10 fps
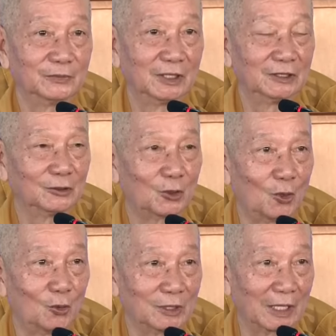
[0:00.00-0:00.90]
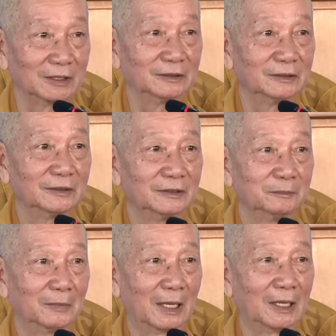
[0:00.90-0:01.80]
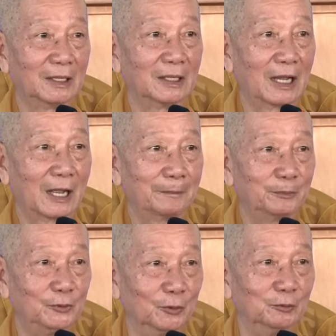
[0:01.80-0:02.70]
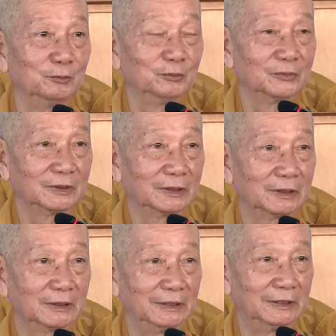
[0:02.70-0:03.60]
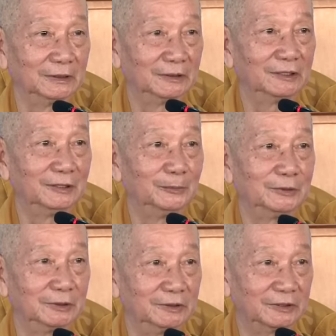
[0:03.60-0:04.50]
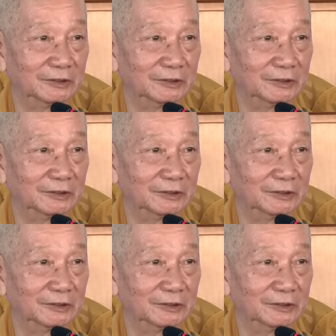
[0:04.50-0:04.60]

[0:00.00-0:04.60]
nên cố gắng mà áp dụng cái thiền tứ niệm xứ